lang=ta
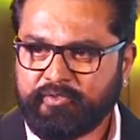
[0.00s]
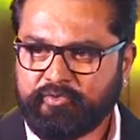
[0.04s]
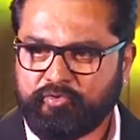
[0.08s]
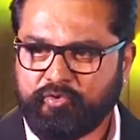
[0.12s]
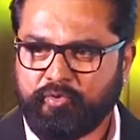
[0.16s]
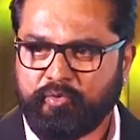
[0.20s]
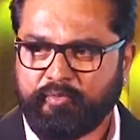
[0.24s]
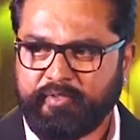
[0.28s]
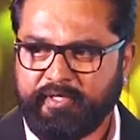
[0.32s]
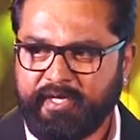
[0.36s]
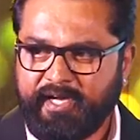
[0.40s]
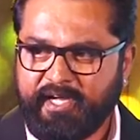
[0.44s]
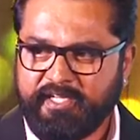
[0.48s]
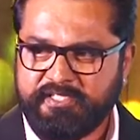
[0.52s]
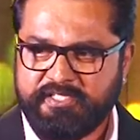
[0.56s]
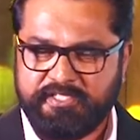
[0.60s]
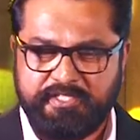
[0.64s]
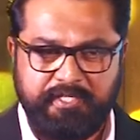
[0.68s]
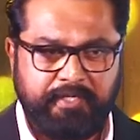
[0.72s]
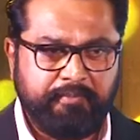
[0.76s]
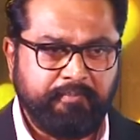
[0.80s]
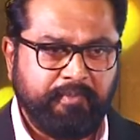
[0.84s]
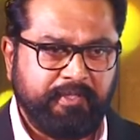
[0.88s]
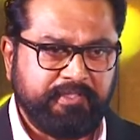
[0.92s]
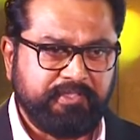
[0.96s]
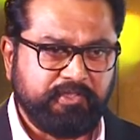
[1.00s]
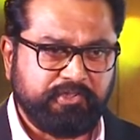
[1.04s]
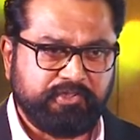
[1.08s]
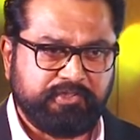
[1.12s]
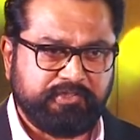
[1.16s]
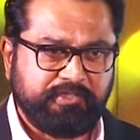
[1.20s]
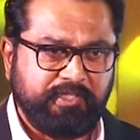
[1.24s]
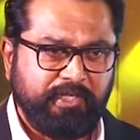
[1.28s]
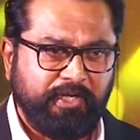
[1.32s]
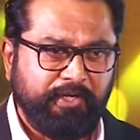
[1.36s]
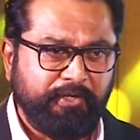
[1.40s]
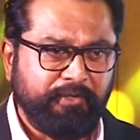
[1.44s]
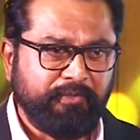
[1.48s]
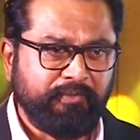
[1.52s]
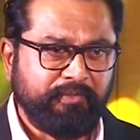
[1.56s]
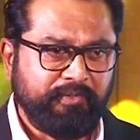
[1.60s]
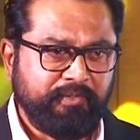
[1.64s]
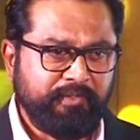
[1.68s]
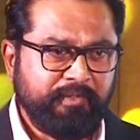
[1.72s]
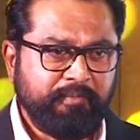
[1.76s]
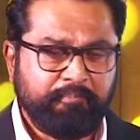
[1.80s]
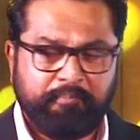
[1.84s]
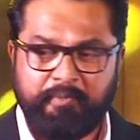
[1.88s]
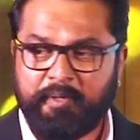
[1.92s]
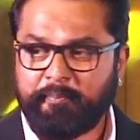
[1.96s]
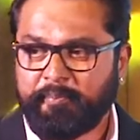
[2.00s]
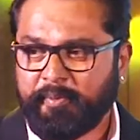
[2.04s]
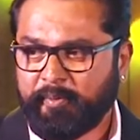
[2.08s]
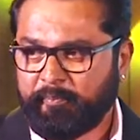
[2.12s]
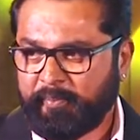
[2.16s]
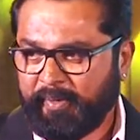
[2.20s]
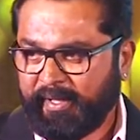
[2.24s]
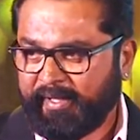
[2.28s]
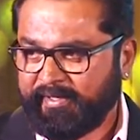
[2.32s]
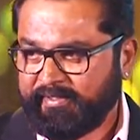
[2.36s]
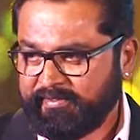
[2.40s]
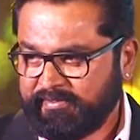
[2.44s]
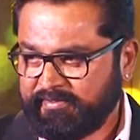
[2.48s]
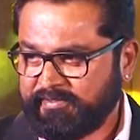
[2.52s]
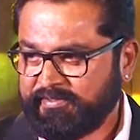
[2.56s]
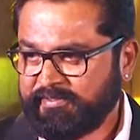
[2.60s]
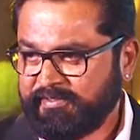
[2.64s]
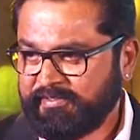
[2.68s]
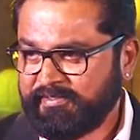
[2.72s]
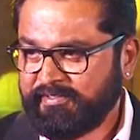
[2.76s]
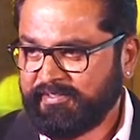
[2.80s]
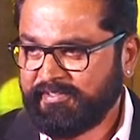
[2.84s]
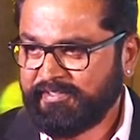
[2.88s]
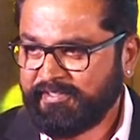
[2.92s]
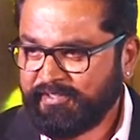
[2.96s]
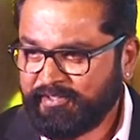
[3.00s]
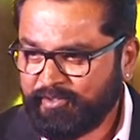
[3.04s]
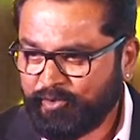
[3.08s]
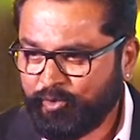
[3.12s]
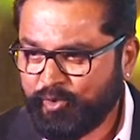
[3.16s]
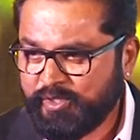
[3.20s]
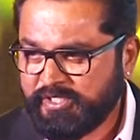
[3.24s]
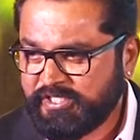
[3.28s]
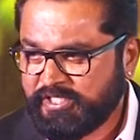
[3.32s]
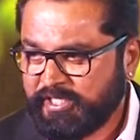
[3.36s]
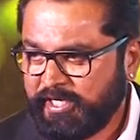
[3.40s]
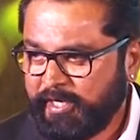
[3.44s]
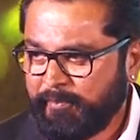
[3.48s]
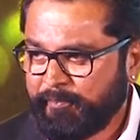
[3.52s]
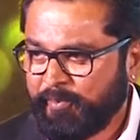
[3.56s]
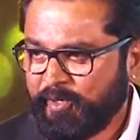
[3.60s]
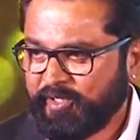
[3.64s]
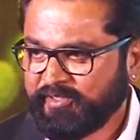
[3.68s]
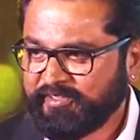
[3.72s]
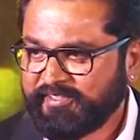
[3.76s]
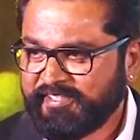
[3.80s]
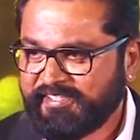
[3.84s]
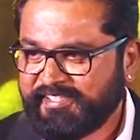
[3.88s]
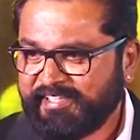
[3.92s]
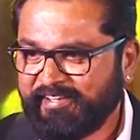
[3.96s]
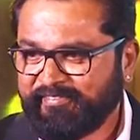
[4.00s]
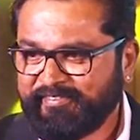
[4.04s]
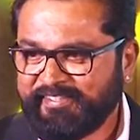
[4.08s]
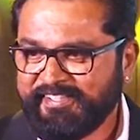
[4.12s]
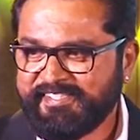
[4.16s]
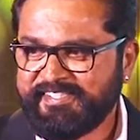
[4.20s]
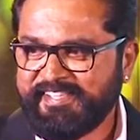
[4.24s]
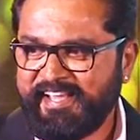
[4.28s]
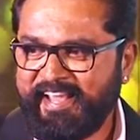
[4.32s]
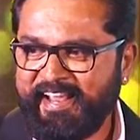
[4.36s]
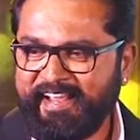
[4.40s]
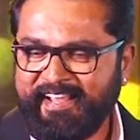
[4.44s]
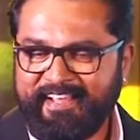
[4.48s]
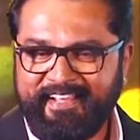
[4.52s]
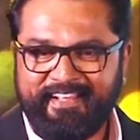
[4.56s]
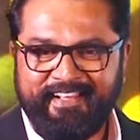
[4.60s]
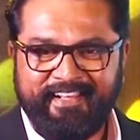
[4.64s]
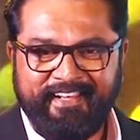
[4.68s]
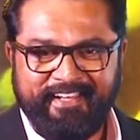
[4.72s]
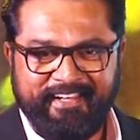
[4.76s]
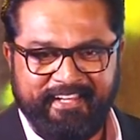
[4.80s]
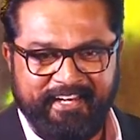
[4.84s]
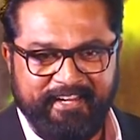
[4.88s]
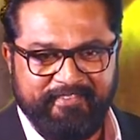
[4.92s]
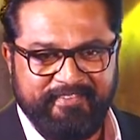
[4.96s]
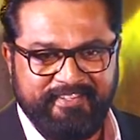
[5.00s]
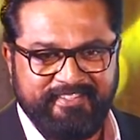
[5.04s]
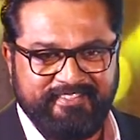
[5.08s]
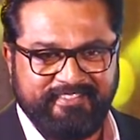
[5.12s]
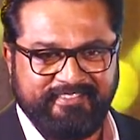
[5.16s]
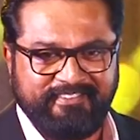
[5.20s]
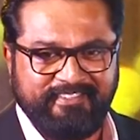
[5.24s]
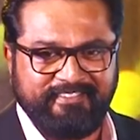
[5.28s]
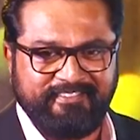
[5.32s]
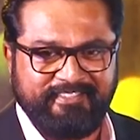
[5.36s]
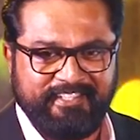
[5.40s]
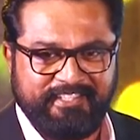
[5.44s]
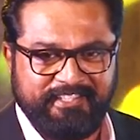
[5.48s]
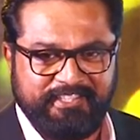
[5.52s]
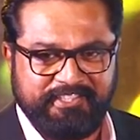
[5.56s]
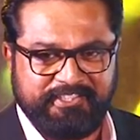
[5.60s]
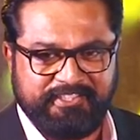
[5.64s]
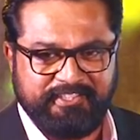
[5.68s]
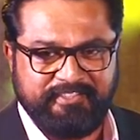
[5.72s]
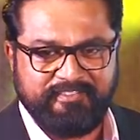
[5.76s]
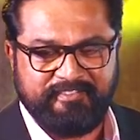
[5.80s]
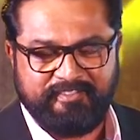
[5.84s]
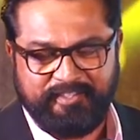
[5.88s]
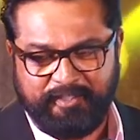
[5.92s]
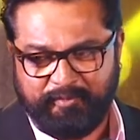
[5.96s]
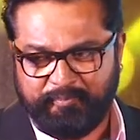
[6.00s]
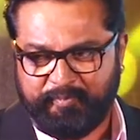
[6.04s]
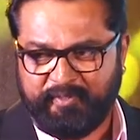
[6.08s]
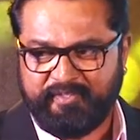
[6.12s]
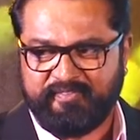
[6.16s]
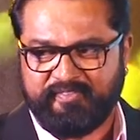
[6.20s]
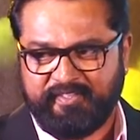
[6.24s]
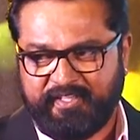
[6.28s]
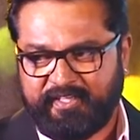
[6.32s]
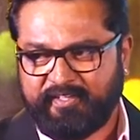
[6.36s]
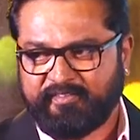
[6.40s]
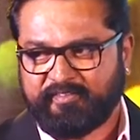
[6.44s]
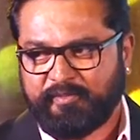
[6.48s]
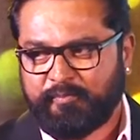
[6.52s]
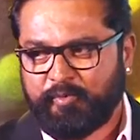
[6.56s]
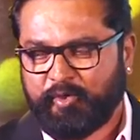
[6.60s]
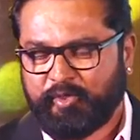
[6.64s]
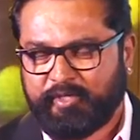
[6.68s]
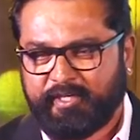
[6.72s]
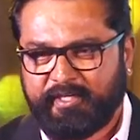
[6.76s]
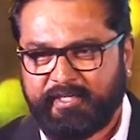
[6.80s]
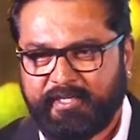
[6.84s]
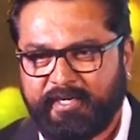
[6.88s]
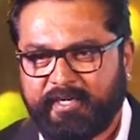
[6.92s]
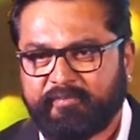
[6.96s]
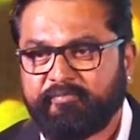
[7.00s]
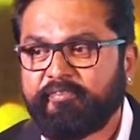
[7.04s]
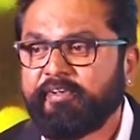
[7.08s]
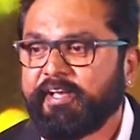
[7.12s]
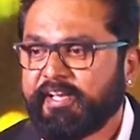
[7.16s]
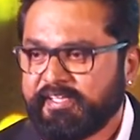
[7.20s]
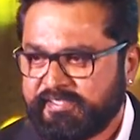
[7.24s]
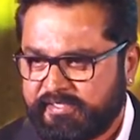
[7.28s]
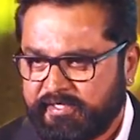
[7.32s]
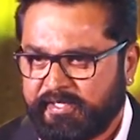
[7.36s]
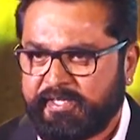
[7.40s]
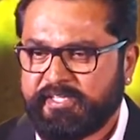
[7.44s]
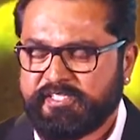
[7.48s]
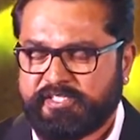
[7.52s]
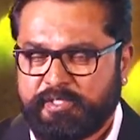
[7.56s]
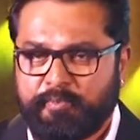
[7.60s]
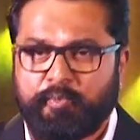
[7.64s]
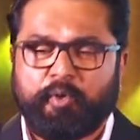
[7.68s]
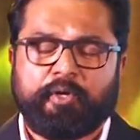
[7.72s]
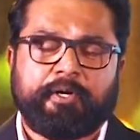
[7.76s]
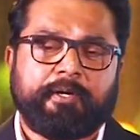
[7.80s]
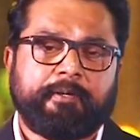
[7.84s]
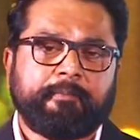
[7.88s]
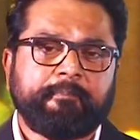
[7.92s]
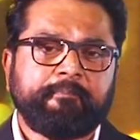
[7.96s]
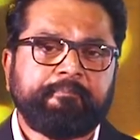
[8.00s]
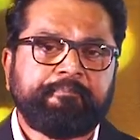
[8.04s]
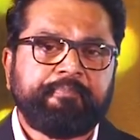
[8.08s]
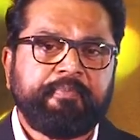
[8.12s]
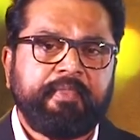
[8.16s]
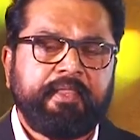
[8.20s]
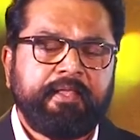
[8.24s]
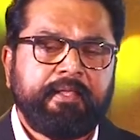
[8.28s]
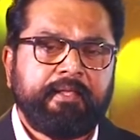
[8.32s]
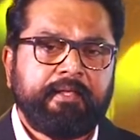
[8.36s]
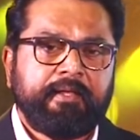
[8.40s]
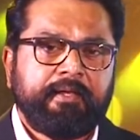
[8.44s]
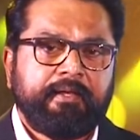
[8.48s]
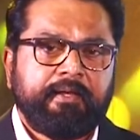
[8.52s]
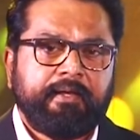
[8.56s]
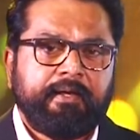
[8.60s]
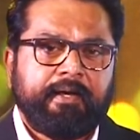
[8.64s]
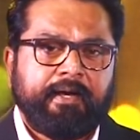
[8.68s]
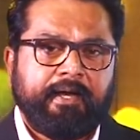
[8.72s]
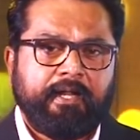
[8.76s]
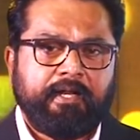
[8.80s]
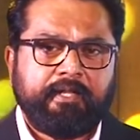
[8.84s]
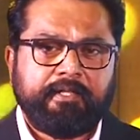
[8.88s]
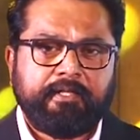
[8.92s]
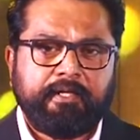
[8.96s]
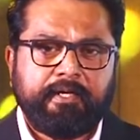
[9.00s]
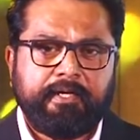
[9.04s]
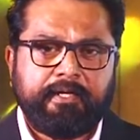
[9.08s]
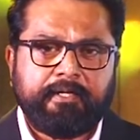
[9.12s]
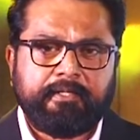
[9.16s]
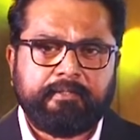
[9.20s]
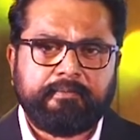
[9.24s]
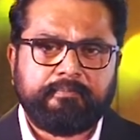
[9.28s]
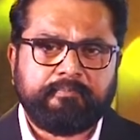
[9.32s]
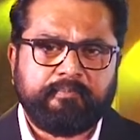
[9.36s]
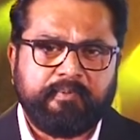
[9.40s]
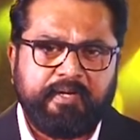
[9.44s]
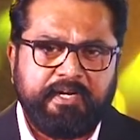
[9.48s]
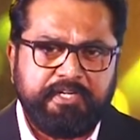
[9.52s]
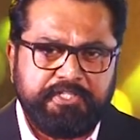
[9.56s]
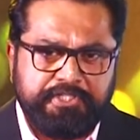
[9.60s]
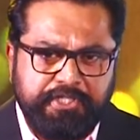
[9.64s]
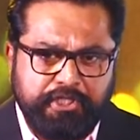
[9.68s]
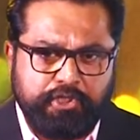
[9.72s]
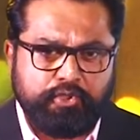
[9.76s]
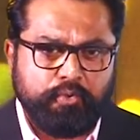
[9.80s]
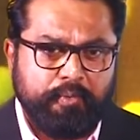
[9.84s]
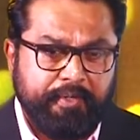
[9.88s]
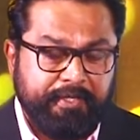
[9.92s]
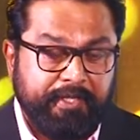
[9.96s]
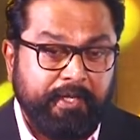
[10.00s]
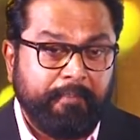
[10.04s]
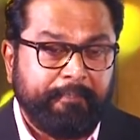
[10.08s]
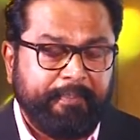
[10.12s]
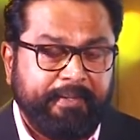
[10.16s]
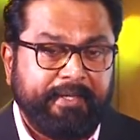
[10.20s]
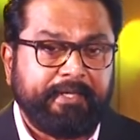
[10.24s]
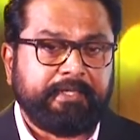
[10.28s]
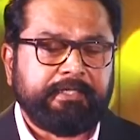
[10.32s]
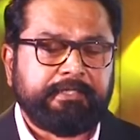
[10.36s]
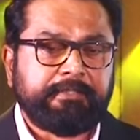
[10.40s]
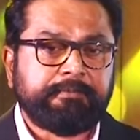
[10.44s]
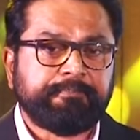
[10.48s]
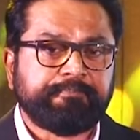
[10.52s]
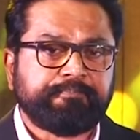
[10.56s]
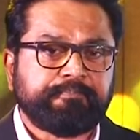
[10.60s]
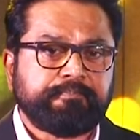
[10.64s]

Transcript: ஸோ தி ஆர் டீம் ஐ ஜஸ்ட் டெல் யூ பி ப்ரிப்பேர் டோன்ட் ஸ்லீப் ஆன் திஸ் த சேயிங் கிரீவன்சஸ் அண்ட் சஜஷன்ஸ் அண்ட் பி சீரியஸ் அபவுட் இட் அண்ட் வி ஆர் சீரியஸ் அபவுட் இட் அல்லது கட்சி துவங்கிய பிறகு